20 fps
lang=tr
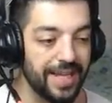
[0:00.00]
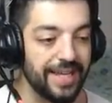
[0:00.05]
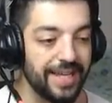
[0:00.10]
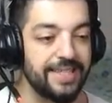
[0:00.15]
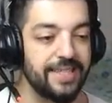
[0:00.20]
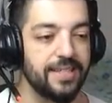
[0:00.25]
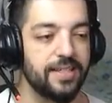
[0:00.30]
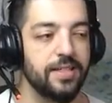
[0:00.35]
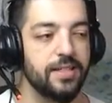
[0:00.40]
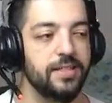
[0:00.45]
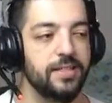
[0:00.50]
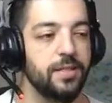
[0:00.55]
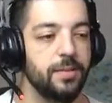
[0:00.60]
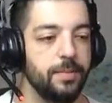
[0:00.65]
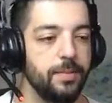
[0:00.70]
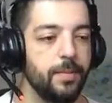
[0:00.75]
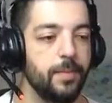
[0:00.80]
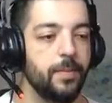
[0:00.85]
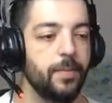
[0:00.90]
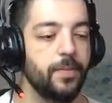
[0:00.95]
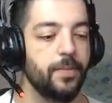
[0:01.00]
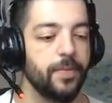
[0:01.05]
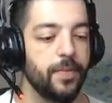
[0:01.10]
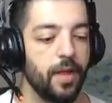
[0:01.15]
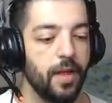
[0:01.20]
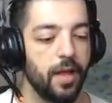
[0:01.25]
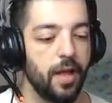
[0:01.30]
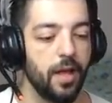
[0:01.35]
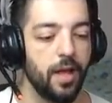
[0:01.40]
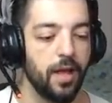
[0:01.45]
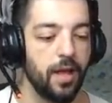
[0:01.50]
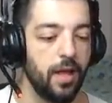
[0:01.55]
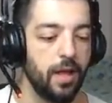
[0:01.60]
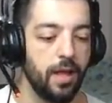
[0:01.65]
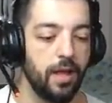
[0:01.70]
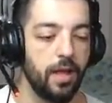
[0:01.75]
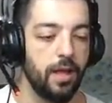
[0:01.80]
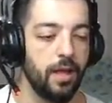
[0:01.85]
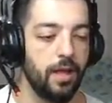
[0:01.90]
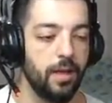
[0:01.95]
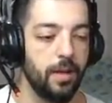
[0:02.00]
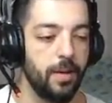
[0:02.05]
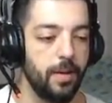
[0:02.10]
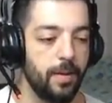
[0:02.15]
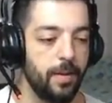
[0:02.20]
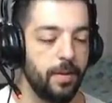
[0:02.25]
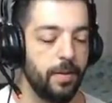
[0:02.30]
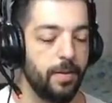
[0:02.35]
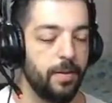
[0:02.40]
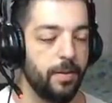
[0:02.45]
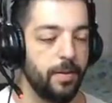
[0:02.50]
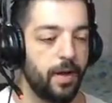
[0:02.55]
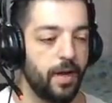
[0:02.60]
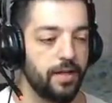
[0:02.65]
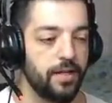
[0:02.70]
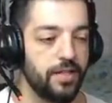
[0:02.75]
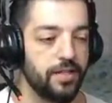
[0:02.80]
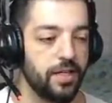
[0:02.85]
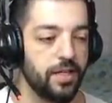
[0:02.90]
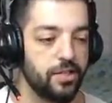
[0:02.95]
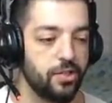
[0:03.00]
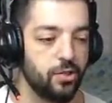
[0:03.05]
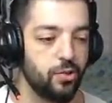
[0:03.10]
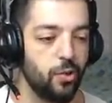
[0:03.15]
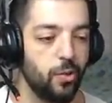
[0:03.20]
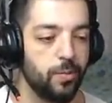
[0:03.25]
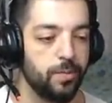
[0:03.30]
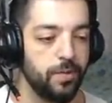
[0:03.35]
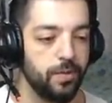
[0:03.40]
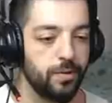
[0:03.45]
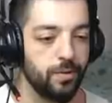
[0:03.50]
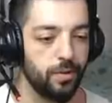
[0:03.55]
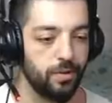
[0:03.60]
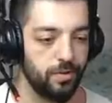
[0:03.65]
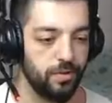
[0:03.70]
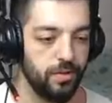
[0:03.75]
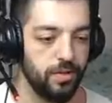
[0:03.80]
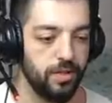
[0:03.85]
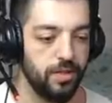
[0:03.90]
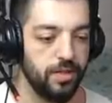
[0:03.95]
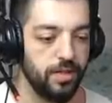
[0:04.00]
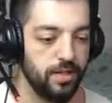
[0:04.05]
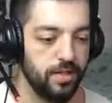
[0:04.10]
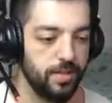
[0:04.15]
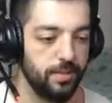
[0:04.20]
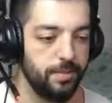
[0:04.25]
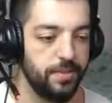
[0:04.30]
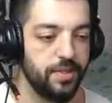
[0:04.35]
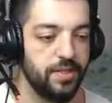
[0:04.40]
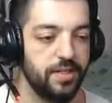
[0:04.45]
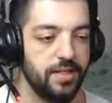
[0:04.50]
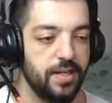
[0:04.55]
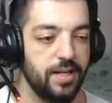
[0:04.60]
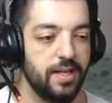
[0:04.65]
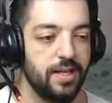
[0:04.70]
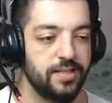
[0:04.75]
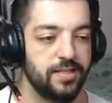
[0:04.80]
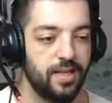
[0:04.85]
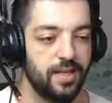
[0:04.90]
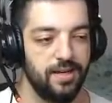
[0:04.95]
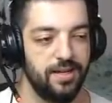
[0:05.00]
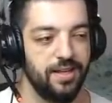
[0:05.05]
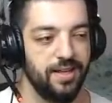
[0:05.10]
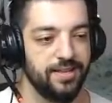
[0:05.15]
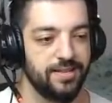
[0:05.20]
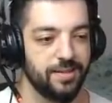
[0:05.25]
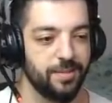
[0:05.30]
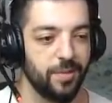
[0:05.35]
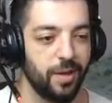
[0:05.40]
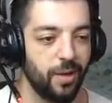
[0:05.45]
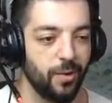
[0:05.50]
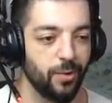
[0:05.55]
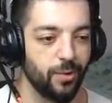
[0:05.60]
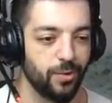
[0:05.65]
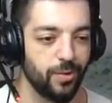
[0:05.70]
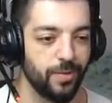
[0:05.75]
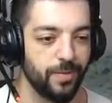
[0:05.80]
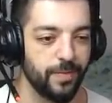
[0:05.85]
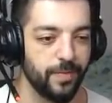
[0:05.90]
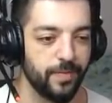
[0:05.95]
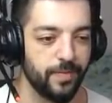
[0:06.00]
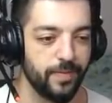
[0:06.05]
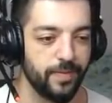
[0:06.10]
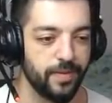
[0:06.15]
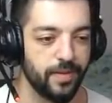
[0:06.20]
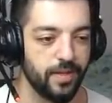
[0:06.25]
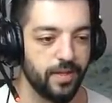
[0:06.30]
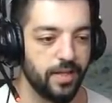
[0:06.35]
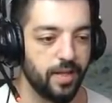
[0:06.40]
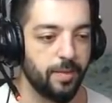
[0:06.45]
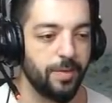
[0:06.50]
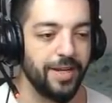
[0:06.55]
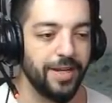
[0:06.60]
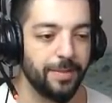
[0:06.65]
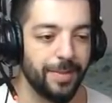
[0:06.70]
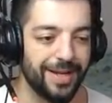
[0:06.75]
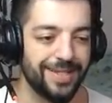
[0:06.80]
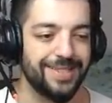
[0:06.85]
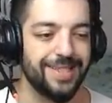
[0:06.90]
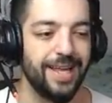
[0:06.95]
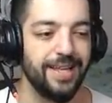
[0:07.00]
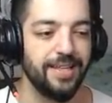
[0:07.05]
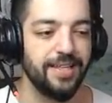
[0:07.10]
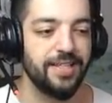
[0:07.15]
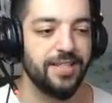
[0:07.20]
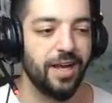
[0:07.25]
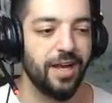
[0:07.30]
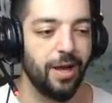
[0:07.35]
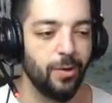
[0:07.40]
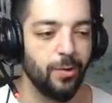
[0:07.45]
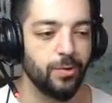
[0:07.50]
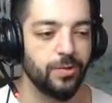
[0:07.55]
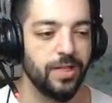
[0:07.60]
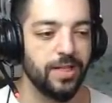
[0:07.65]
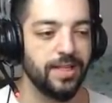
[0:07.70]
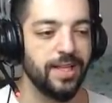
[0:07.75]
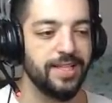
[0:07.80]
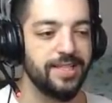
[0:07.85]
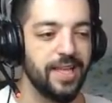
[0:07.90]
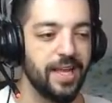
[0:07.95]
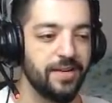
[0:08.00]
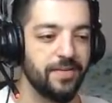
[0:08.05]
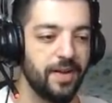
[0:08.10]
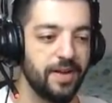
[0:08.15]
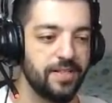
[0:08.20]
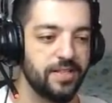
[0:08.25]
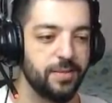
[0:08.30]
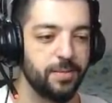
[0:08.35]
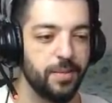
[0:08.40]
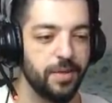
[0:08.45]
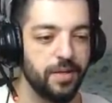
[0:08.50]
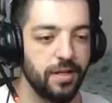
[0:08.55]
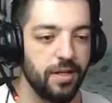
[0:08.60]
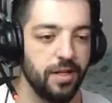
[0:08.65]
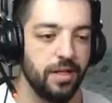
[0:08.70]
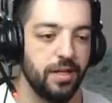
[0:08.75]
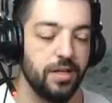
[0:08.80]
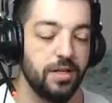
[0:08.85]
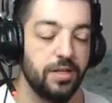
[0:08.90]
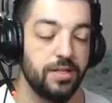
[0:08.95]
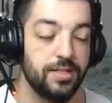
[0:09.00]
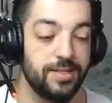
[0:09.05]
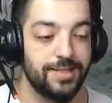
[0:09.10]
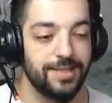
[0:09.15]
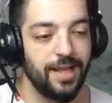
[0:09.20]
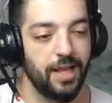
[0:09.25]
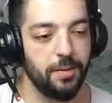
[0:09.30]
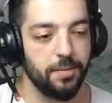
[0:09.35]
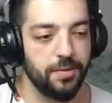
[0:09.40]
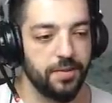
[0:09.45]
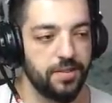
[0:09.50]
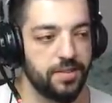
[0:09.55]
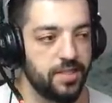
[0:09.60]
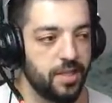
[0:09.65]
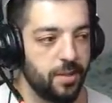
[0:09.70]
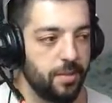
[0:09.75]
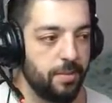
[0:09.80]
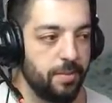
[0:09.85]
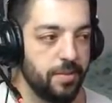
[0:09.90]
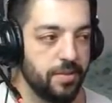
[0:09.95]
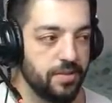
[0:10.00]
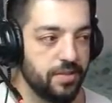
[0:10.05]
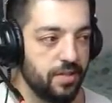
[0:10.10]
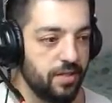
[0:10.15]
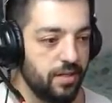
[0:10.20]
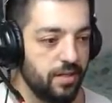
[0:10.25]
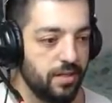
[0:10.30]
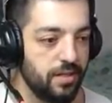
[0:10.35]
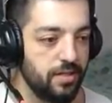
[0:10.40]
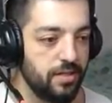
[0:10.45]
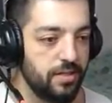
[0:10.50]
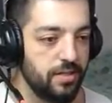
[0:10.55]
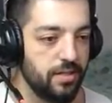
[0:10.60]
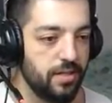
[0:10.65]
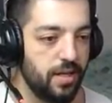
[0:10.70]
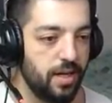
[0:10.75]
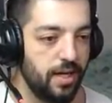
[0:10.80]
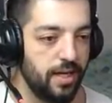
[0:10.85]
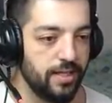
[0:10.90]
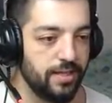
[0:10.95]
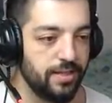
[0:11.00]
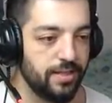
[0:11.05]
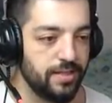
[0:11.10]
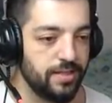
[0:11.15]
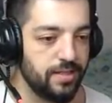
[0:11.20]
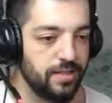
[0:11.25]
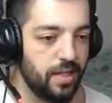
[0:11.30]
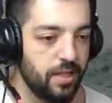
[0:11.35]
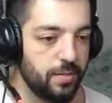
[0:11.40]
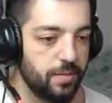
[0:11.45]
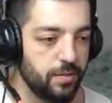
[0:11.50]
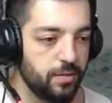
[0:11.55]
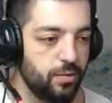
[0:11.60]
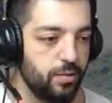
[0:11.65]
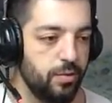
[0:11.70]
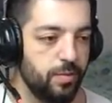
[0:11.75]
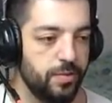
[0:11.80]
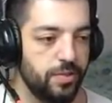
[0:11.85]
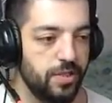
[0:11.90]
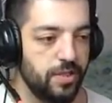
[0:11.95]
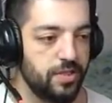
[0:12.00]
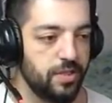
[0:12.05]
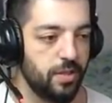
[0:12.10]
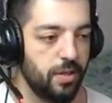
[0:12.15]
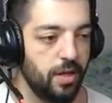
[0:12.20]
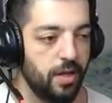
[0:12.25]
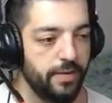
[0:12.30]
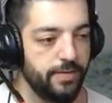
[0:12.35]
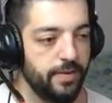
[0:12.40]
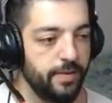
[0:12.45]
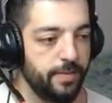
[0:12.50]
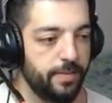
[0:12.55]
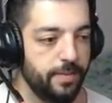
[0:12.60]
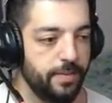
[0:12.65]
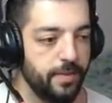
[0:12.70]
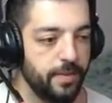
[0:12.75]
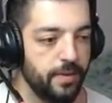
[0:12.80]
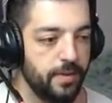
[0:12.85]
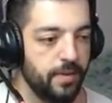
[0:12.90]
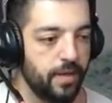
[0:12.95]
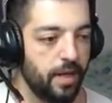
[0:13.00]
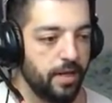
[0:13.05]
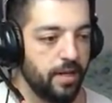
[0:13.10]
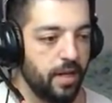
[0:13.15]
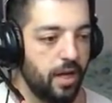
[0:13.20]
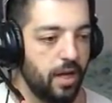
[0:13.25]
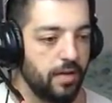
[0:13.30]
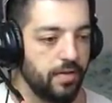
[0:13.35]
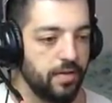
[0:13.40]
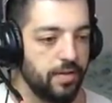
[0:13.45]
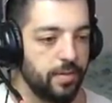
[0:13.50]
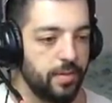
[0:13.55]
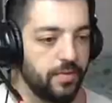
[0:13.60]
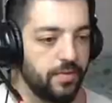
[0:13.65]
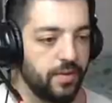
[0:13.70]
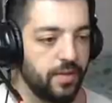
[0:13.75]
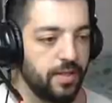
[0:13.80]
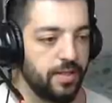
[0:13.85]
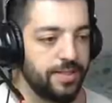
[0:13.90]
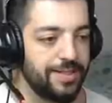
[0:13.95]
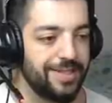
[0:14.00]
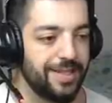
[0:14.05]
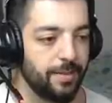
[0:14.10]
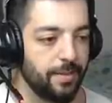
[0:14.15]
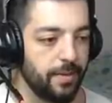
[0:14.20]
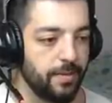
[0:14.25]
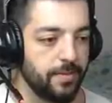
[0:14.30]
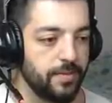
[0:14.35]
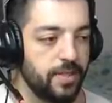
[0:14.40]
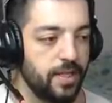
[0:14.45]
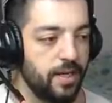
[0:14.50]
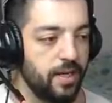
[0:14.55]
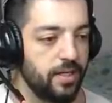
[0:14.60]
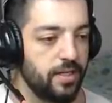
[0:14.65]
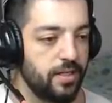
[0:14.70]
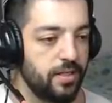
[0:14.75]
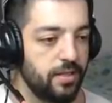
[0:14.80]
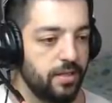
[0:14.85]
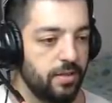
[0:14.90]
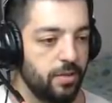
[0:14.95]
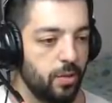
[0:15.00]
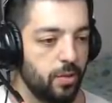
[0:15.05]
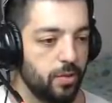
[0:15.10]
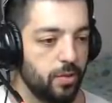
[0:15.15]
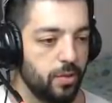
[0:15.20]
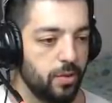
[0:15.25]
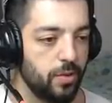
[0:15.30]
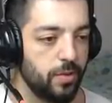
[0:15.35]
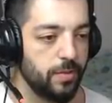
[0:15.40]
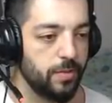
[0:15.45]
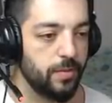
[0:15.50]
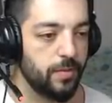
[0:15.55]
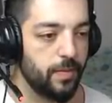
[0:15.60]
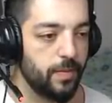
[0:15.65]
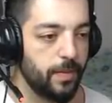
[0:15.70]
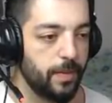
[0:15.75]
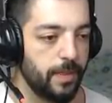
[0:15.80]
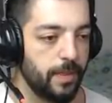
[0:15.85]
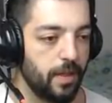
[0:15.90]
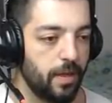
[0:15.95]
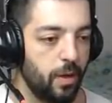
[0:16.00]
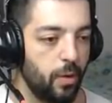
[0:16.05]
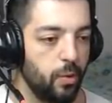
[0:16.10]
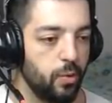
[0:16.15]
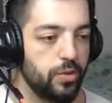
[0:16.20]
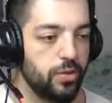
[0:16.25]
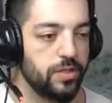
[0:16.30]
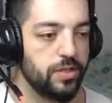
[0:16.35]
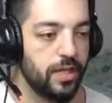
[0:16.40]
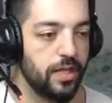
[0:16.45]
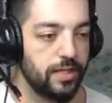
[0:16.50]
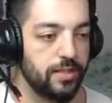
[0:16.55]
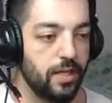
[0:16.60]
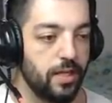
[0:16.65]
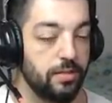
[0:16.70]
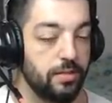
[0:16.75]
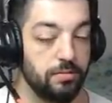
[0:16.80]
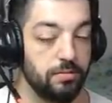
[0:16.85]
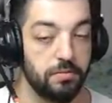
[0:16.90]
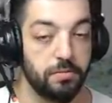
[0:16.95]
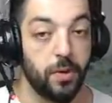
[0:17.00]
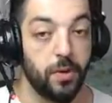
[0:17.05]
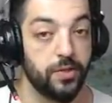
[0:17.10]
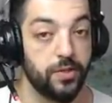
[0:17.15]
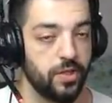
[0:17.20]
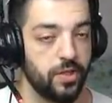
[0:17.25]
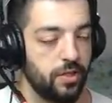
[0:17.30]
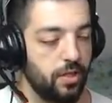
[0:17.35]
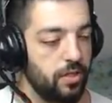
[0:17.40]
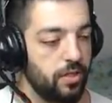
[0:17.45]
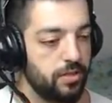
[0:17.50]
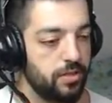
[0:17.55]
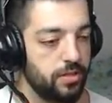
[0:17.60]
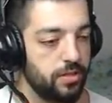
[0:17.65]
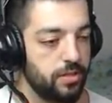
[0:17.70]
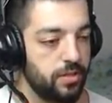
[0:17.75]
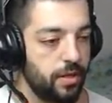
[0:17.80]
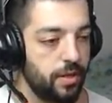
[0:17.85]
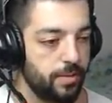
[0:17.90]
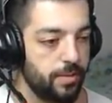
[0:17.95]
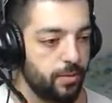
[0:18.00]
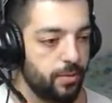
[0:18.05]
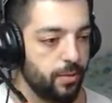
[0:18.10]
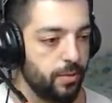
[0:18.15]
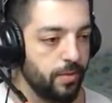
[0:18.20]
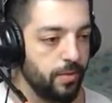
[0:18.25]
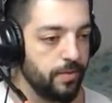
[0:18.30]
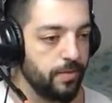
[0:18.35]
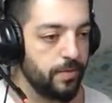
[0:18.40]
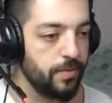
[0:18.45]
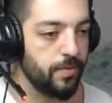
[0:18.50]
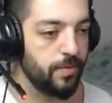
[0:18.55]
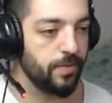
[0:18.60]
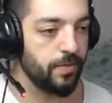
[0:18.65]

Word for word: Tek sıkıntım ee, arkadaşlar skopları yok. Birine lazer lazım. Avuk. Ya var ya bak sadece avukla lazer versin bana. Sniper istemem mesela. Hayatta sniper türü bir şeysin. AV hani AVM falan istemem. Gerek Yok. Avukla zaten parçalarsınız harbi diyorum.